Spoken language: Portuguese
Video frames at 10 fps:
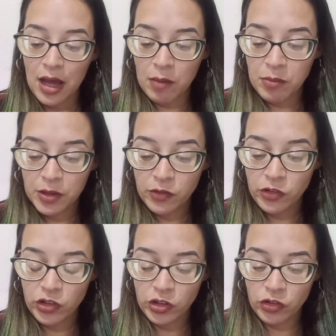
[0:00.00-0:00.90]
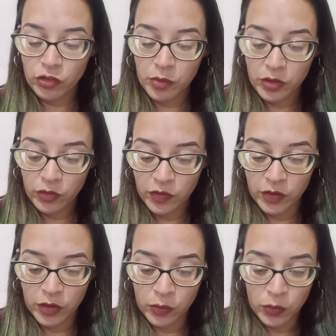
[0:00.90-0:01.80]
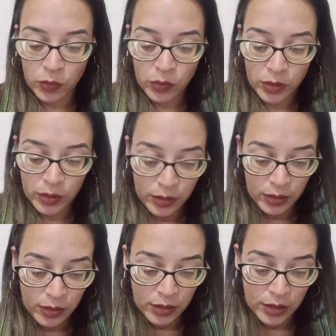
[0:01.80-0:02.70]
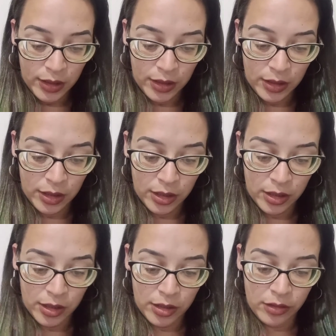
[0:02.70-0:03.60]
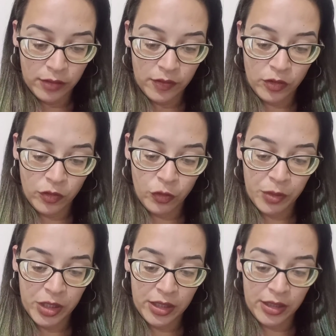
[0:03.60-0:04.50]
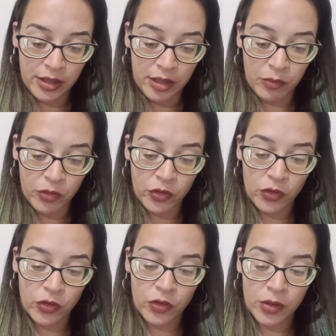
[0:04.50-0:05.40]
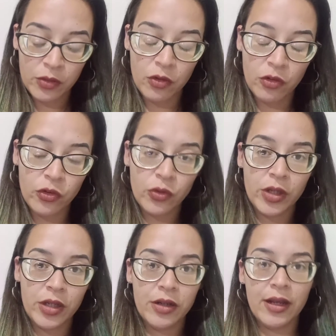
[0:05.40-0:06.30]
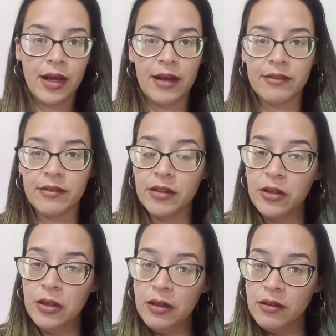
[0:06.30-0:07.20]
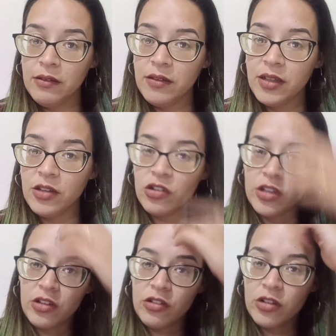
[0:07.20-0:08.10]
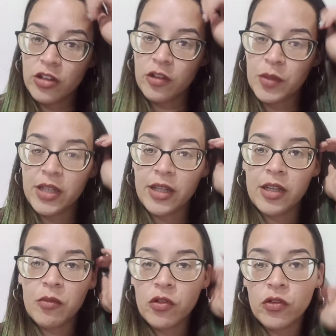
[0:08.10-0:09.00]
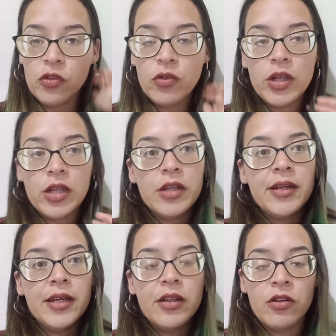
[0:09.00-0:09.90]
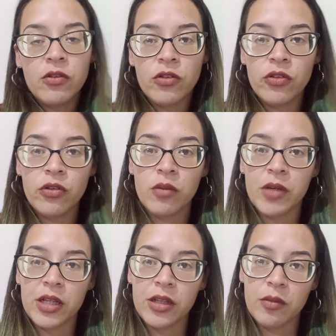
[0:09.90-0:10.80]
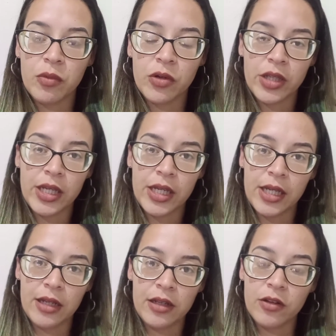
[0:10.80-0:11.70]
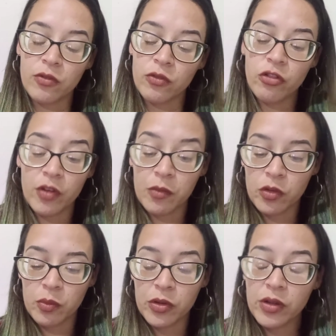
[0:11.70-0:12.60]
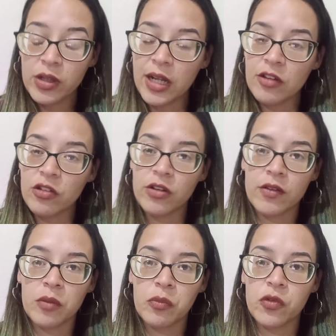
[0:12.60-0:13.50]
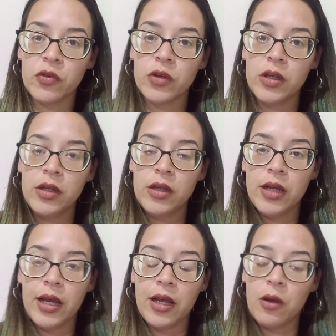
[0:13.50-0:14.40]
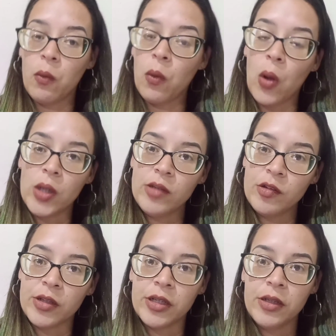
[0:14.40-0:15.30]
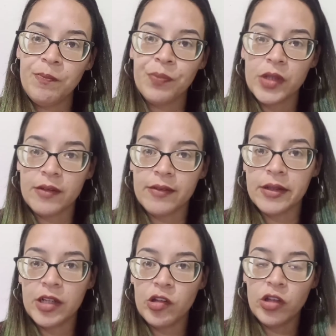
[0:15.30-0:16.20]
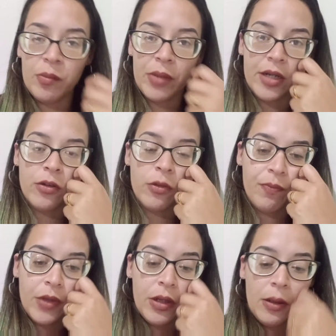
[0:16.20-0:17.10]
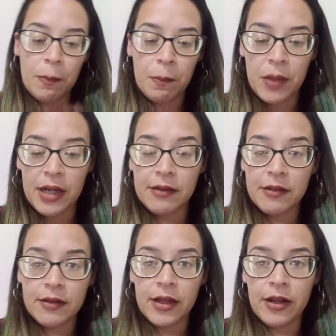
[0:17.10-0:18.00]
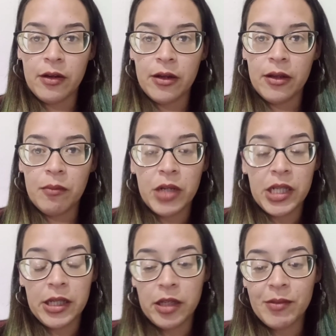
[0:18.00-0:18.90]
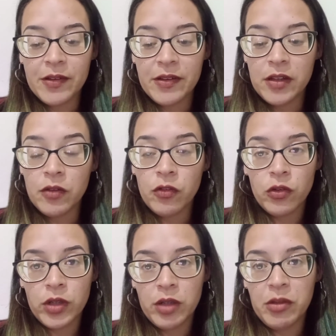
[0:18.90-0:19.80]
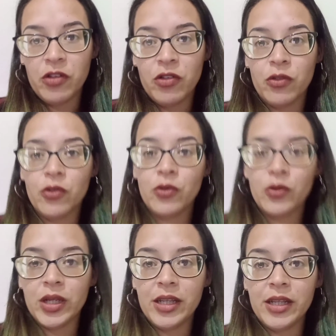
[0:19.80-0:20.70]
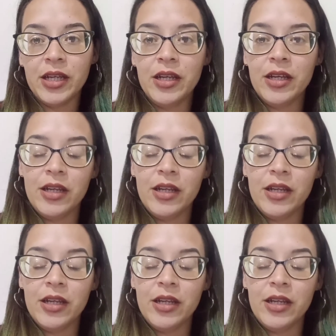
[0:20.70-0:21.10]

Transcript: A perguntinha de número 5, uh, se nos pretendemos construir casa. Sim, gente, nós pretendemos construir, né? Não construímos ainda porque não tivemos oportunidade, nós temos é, um lote, né? Uma cidade aqui perto, mas é, pretendemos, assim, futuramente construir, né?